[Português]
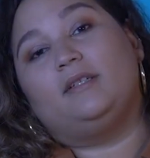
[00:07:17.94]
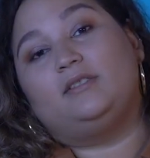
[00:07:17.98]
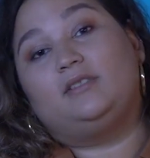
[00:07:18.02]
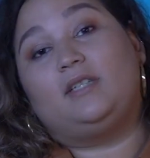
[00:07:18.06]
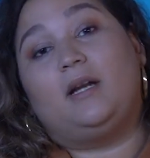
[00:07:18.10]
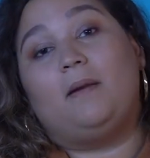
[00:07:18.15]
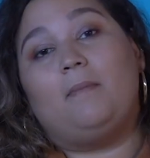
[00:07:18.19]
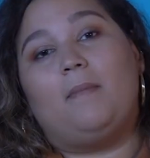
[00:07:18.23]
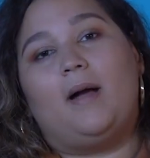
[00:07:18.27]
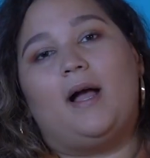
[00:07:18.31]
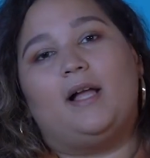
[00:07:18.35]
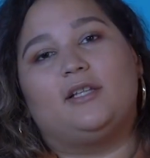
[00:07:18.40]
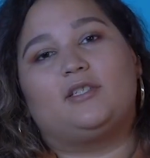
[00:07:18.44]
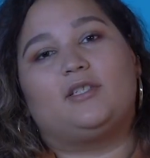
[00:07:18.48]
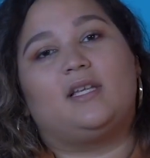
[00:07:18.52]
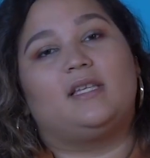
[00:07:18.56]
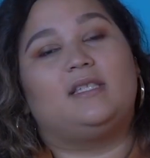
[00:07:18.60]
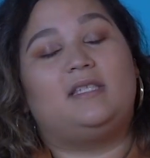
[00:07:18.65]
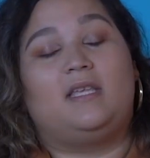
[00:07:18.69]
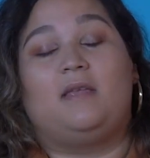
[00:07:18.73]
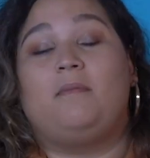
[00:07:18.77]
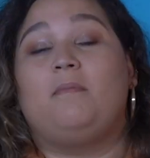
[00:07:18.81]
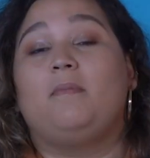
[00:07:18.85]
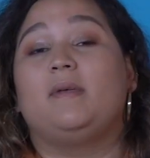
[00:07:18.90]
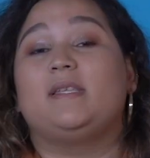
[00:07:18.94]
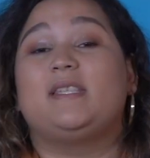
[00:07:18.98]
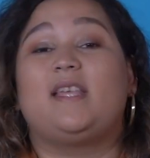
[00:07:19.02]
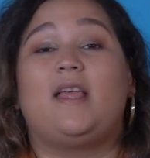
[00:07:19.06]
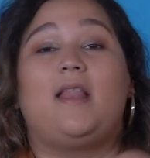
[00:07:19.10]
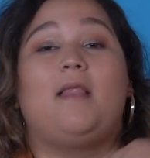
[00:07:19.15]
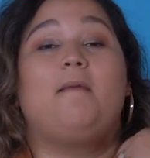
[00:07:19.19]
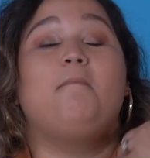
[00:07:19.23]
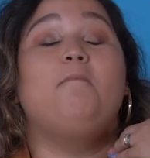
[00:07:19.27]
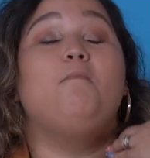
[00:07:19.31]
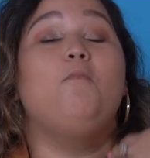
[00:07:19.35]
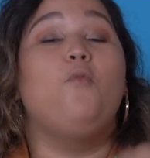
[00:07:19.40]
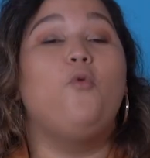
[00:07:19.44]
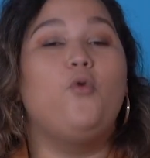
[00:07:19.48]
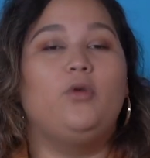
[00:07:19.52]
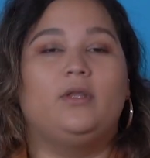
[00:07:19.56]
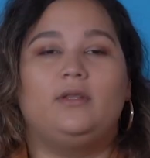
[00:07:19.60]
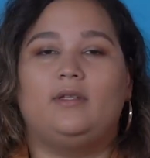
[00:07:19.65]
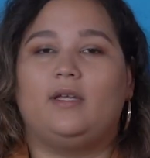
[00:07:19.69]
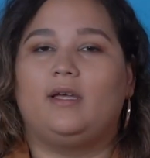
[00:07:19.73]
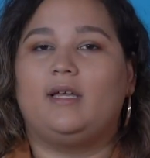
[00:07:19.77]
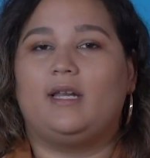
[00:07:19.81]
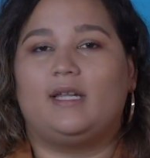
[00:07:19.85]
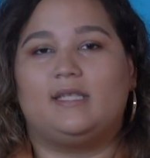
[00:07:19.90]
mais dramática, assim, mas ela é
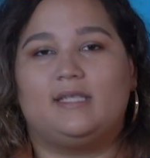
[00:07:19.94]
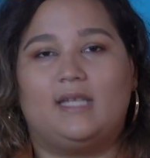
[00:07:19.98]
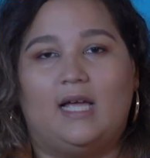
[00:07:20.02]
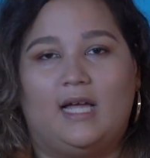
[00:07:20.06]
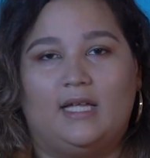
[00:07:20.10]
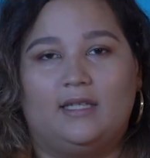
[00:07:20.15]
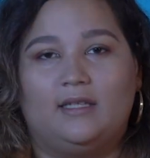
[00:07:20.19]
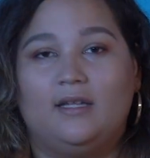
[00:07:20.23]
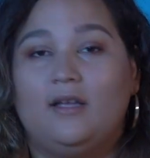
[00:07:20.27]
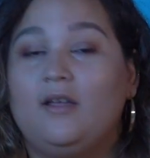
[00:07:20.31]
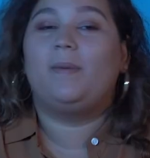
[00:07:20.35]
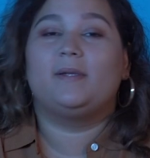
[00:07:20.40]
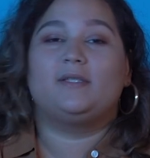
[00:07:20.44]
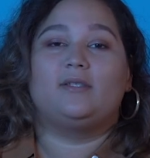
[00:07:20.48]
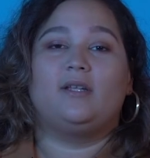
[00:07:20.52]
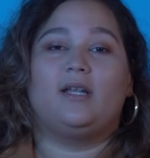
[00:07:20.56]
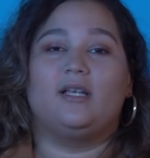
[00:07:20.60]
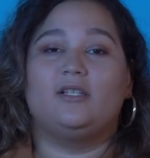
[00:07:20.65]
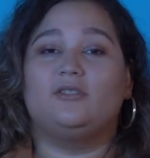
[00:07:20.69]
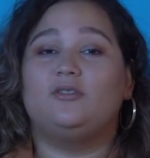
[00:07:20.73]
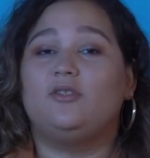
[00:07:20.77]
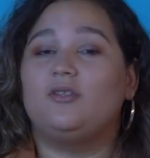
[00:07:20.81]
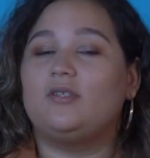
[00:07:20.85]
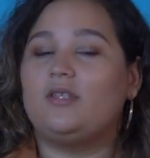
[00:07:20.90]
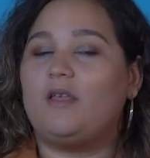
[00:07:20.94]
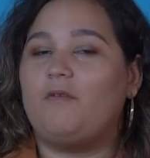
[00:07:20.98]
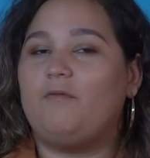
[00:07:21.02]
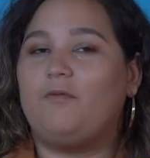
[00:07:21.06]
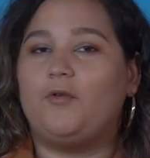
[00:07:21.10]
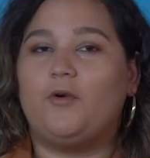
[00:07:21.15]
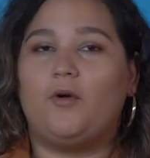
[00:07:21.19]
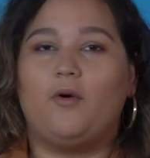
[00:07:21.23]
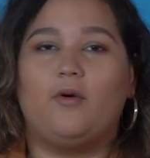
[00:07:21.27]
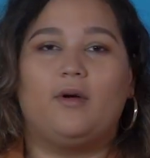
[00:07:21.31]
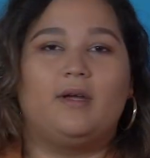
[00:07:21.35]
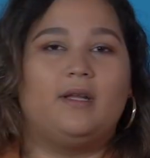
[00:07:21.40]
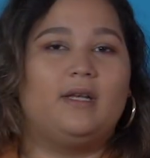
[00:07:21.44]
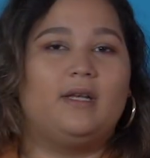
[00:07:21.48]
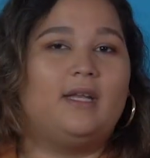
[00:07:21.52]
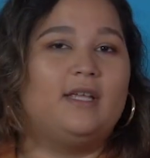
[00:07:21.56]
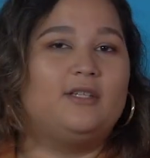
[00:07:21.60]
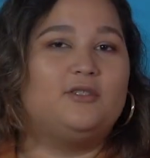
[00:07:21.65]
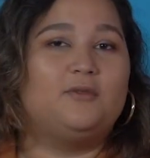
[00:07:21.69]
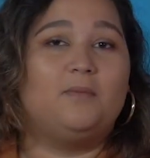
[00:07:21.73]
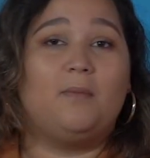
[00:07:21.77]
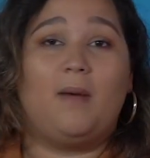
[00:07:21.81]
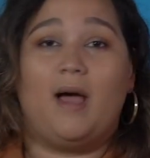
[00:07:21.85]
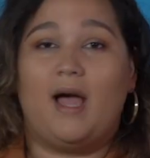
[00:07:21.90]
muito engraçada. O personagem do Seth Rogen é
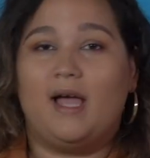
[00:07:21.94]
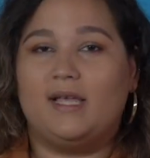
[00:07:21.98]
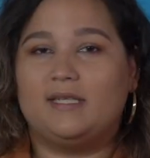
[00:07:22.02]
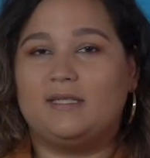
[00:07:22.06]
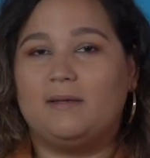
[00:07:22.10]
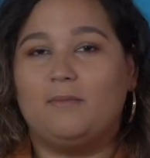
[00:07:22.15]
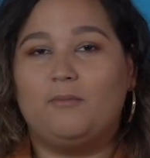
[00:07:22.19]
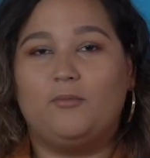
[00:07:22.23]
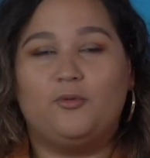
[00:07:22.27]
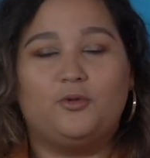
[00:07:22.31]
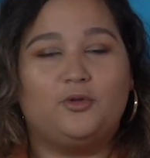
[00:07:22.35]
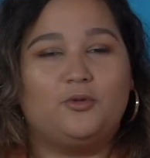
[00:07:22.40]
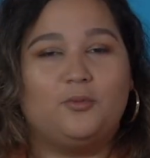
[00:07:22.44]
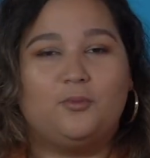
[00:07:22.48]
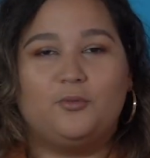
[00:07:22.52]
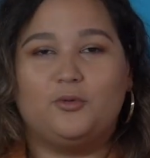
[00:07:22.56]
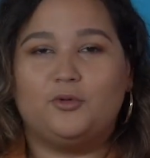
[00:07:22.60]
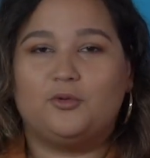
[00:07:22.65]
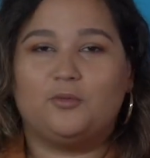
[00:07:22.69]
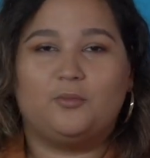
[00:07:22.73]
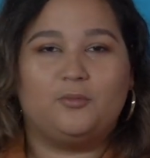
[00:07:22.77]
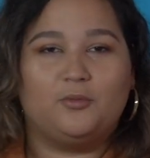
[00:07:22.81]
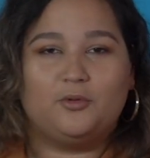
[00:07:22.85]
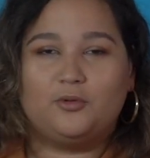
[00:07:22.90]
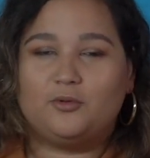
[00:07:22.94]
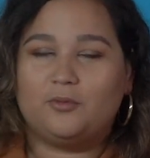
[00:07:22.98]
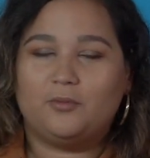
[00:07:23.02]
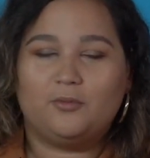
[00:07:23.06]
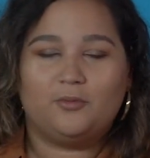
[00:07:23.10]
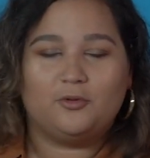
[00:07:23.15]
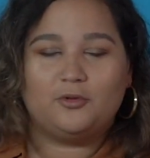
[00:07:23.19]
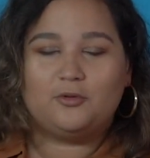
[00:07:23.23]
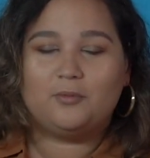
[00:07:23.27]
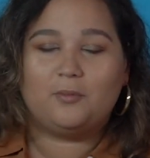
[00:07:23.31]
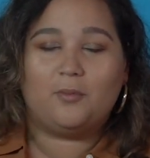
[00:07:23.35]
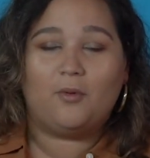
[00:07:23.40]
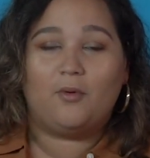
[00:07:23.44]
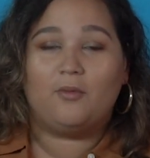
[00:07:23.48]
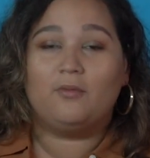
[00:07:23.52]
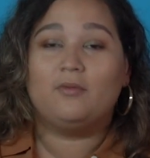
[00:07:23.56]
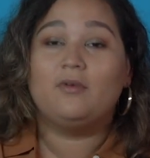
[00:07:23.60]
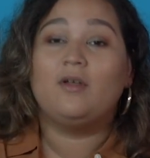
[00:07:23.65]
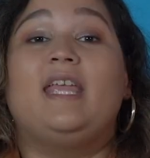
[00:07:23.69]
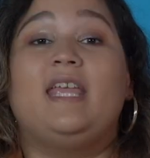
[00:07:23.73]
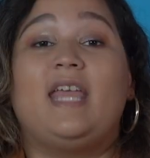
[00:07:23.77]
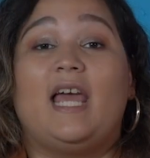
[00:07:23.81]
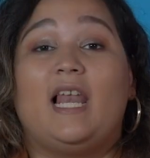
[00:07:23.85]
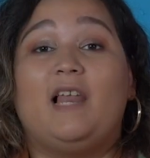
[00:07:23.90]
demais, é muito, muito, muito, muito bom.
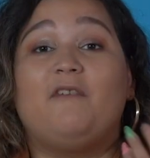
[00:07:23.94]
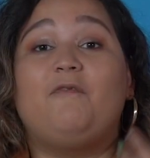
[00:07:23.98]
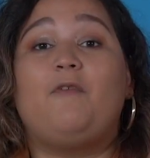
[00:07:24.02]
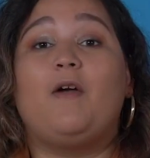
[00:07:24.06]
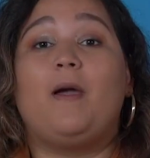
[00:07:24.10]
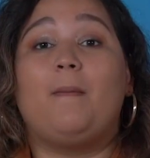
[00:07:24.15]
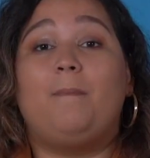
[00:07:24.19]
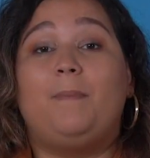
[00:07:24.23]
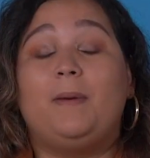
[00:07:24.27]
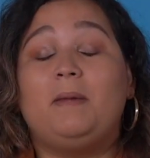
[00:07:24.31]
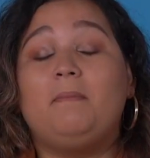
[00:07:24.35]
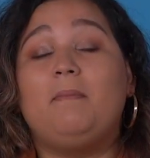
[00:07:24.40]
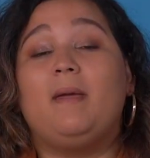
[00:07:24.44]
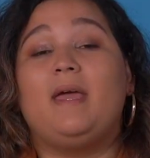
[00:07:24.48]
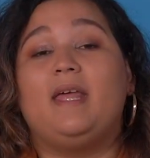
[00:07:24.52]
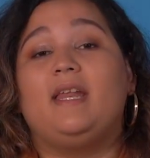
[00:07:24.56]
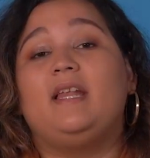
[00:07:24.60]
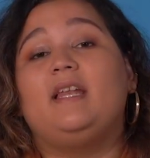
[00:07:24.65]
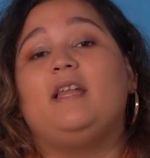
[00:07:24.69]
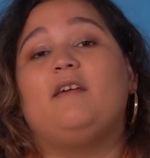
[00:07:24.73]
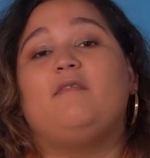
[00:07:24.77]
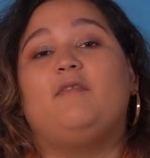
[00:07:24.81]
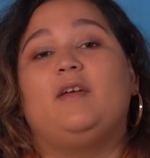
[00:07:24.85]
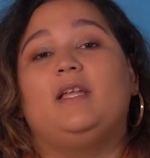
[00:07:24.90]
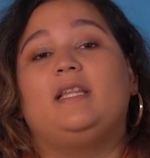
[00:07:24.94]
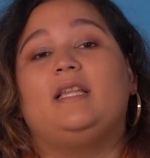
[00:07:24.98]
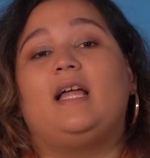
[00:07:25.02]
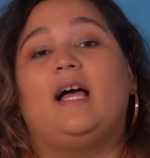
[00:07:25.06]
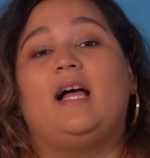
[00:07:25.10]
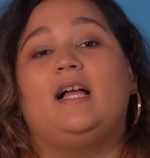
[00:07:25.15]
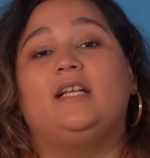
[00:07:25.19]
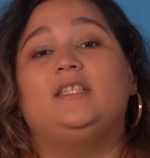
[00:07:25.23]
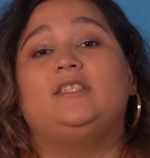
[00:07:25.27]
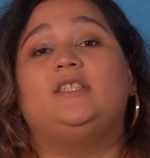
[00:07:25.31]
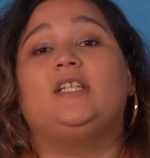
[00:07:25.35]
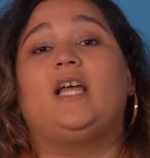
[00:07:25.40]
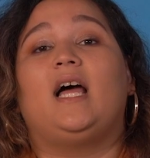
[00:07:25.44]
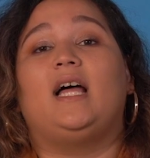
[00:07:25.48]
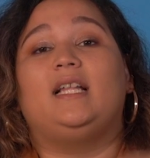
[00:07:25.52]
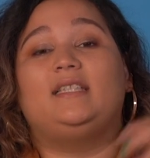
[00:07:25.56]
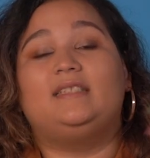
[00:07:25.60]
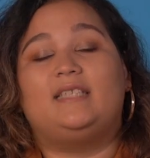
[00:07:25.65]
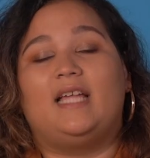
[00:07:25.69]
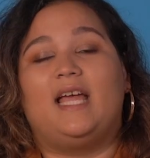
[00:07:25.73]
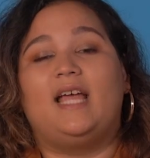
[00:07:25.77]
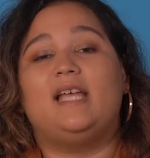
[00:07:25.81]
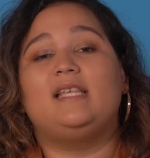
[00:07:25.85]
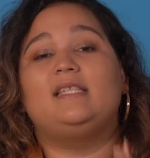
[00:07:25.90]
E ela foi a primeira, na verdade, a
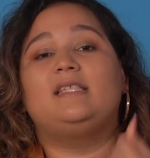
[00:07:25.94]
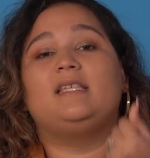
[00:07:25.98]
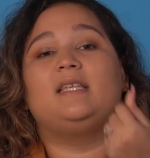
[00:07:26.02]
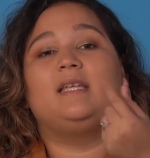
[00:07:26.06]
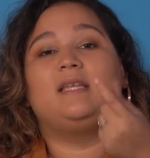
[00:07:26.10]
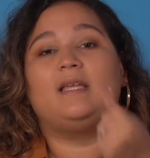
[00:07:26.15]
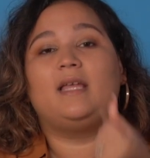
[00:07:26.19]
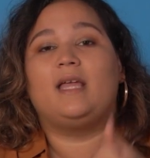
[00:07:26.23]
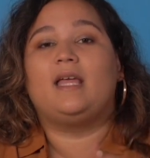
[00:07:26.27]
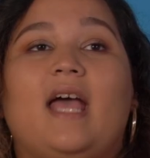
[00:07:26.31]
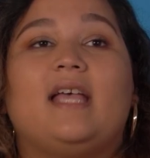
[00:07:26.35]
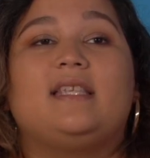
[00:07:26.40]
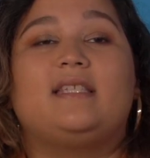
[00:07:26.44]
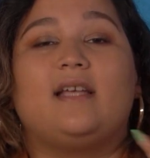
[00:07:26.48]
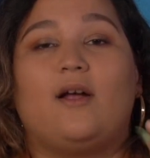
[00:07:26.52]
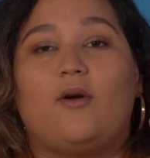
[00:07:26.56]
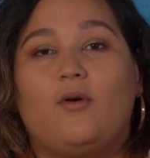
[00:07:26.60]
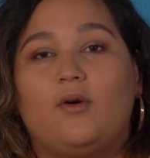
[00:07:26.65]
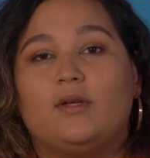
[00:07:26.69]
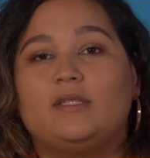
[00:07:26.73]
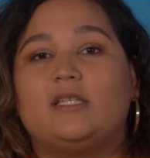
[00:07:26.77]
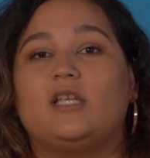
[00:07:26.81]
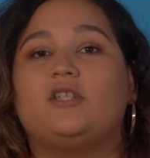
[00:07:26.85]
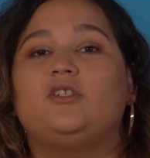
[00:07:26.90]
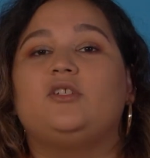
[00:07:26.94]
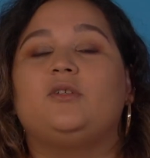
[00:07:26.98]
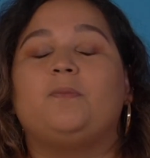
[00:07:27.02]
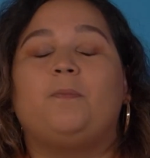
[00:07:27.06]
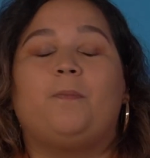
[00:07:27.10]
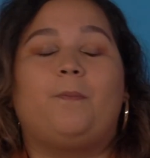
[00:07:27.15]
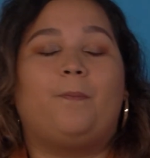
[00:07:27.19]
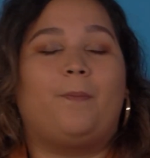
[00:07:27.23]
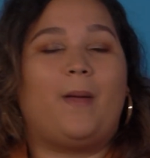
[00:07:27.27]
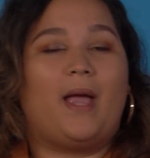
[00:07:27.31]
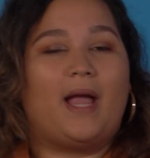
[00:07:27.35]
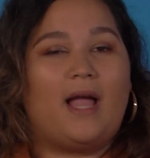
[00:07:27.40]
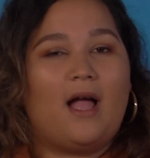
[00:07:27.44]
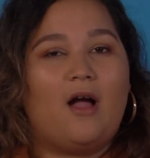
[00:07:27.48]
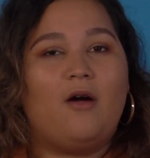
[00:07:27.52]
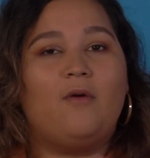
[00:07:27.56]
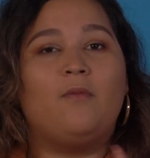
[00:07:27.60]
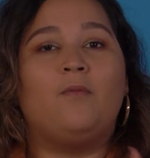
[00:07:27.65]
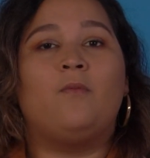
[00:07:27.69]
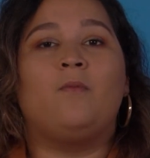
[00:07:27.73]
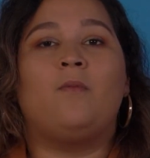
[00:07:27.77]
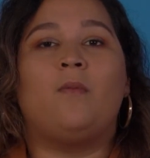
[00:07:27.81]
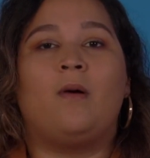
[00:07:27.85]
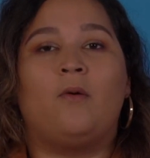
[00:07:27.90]
ter esse, essa coisa de pegar
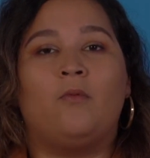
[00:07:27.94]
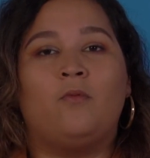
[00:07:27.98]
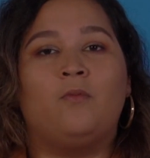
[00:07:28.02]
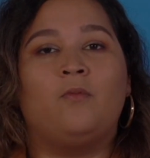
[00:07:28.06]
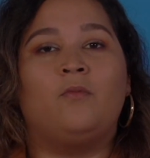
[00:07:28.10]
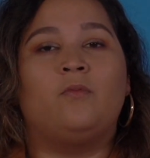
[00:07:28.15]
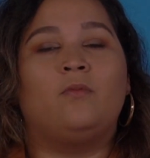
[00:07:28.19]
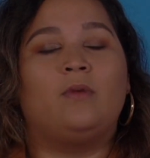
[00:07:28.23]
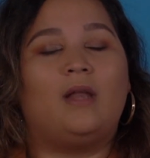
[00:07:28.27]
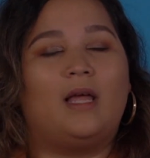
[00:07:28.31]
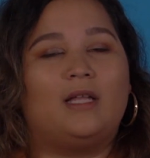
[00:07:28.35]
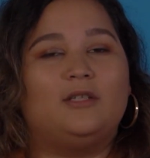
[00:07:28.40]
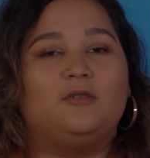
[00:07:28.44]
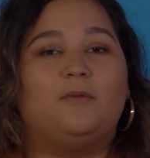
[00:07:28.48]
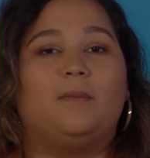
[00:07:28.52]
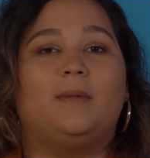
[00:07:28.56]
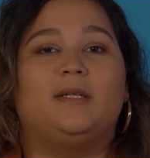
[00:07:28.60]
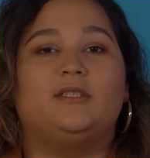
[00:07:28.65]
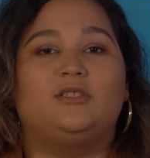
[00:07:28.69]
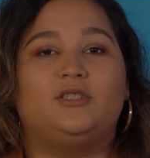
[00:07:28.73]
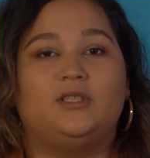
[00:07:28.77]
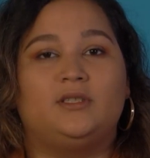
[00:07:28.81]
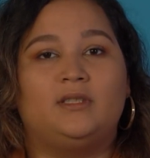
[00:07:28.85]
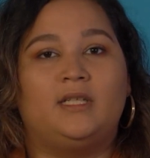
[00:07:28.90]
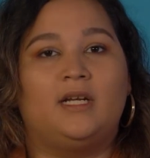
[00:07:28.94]
um, um lado mais de